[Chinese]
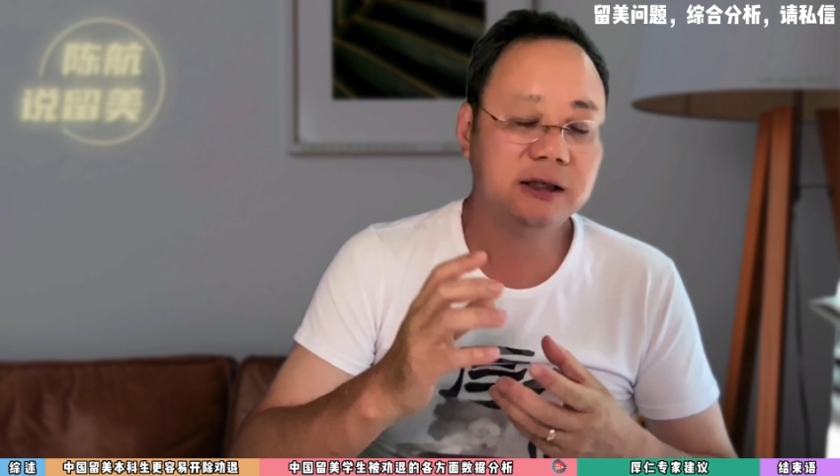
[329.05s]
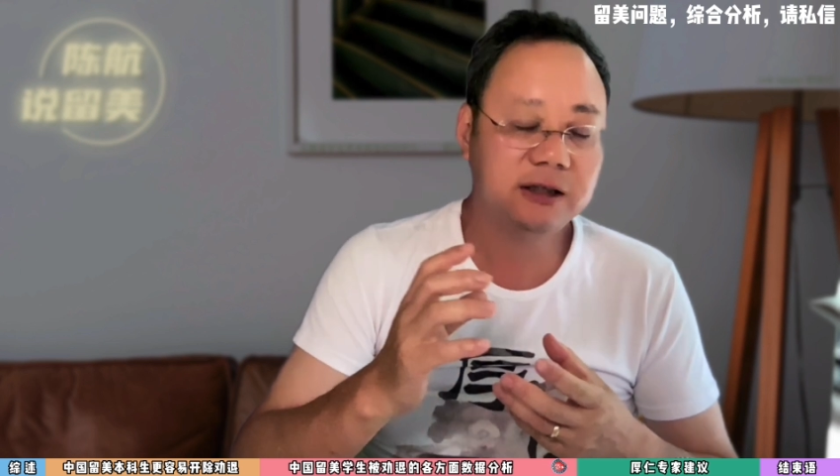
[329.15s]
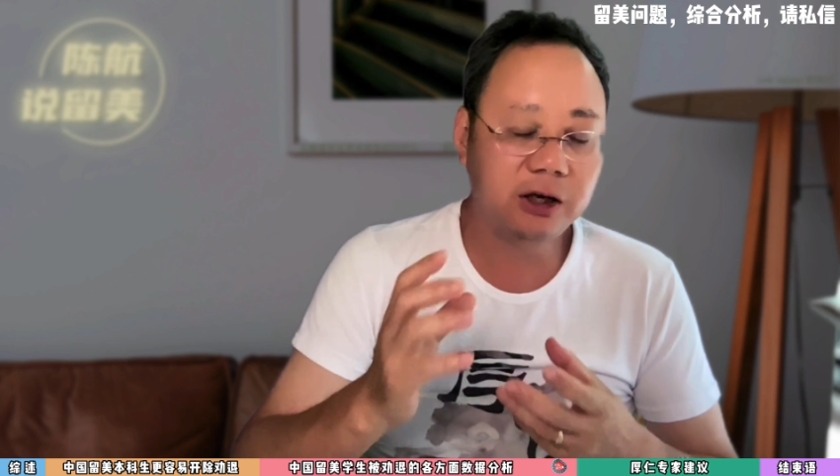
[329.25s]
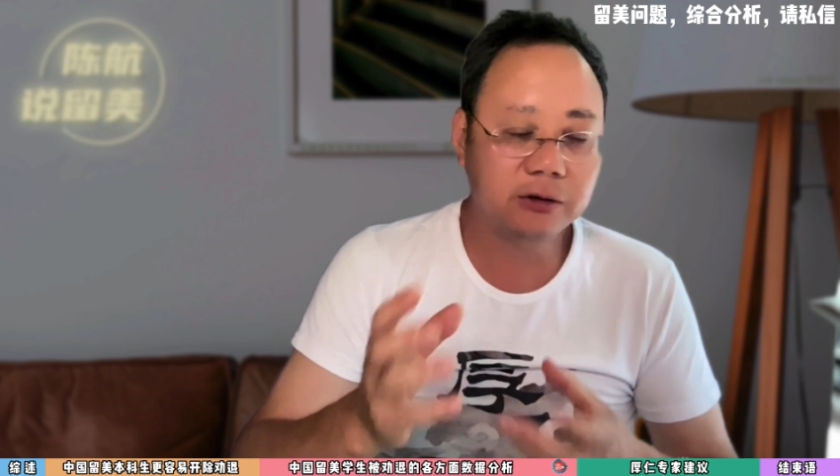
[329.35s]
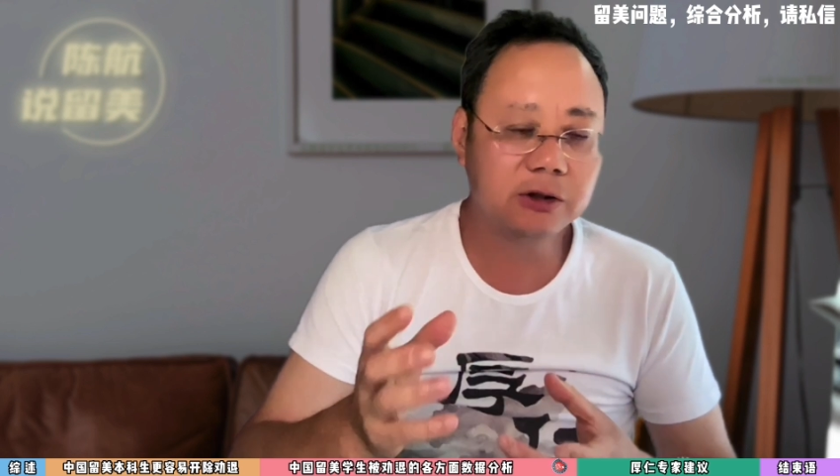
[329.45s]

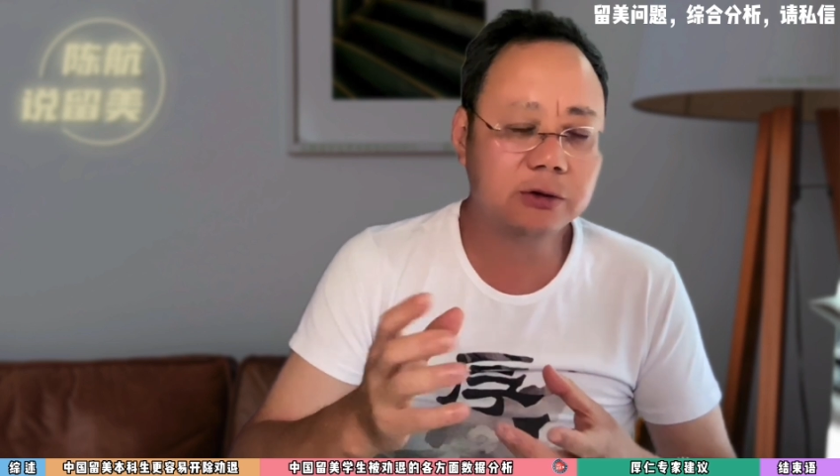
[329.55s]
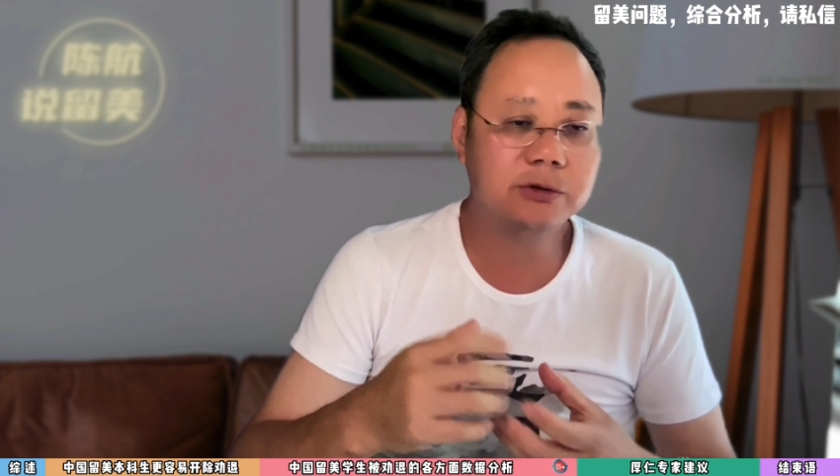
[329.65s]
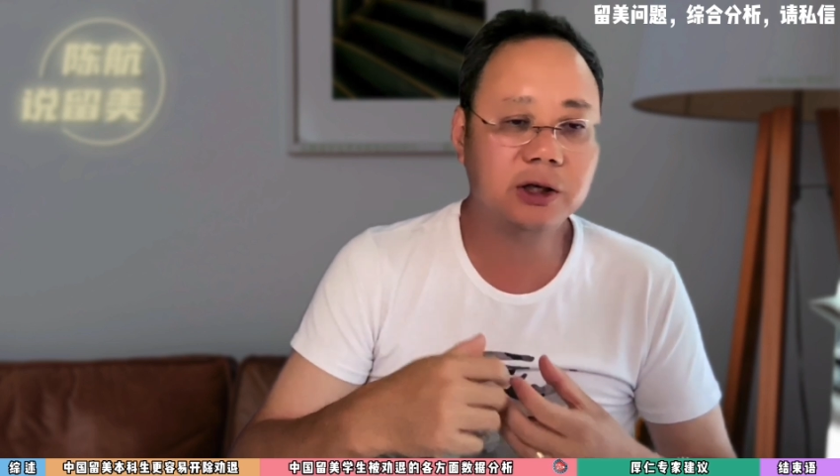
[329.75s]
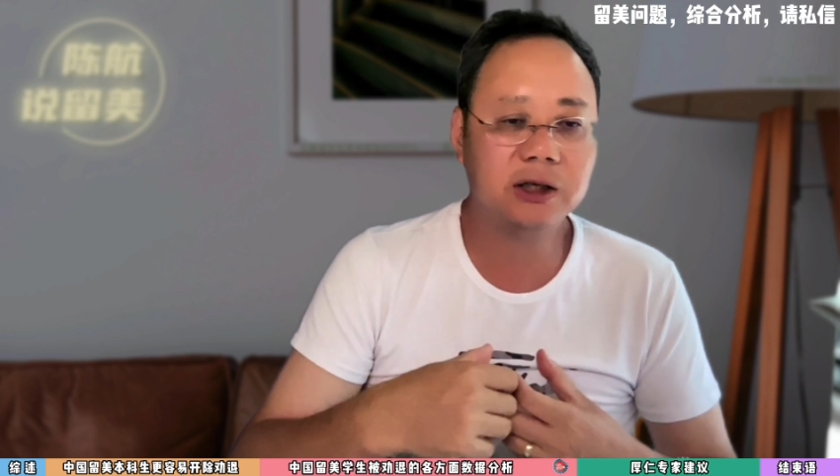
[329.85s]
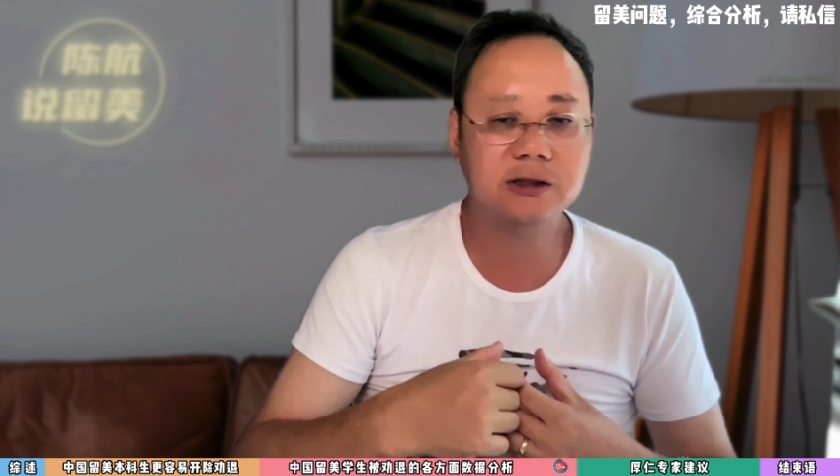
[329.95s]
也有的同
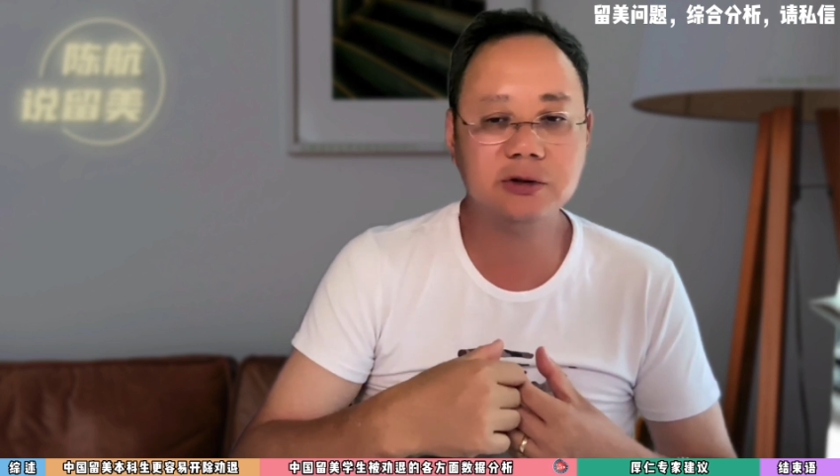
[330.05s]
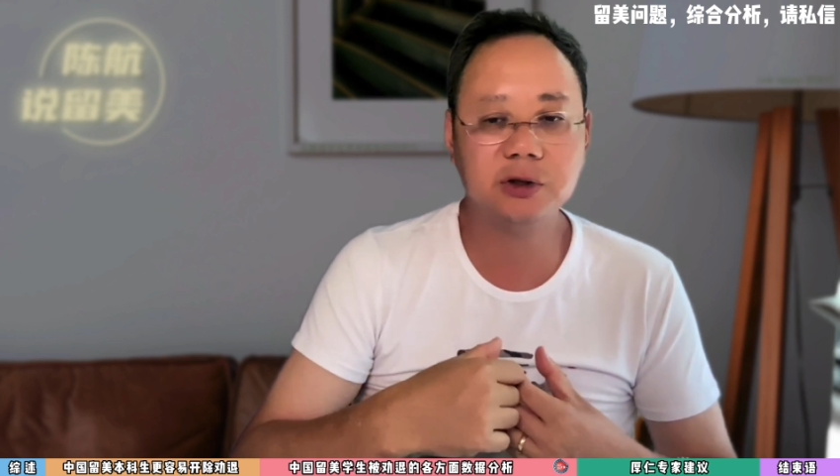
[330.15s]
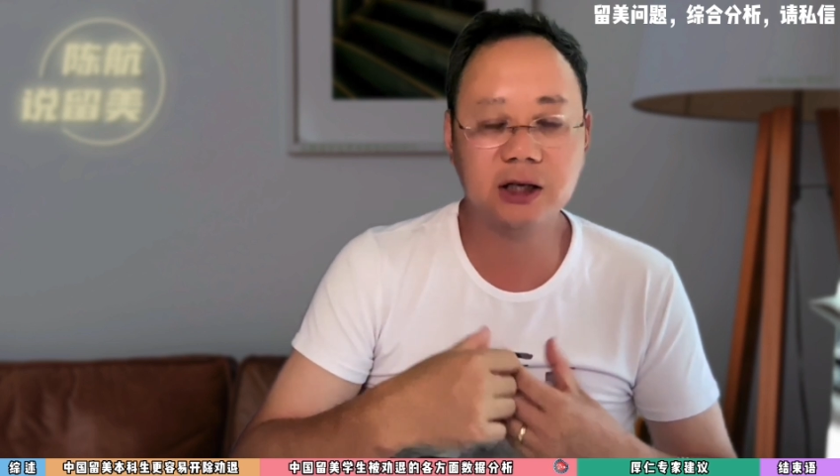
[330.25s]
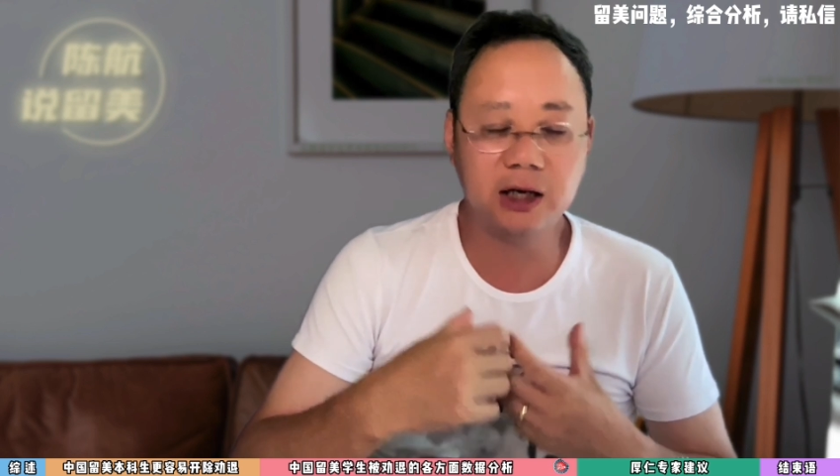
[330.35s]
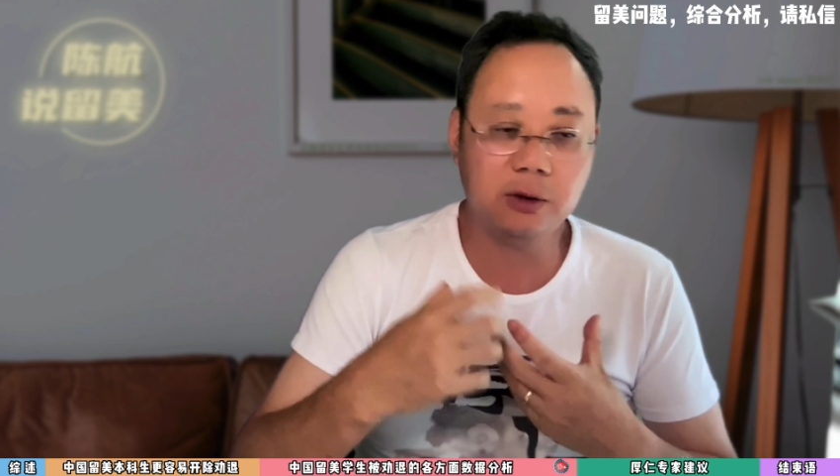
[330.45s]
学呢是觉得，哎，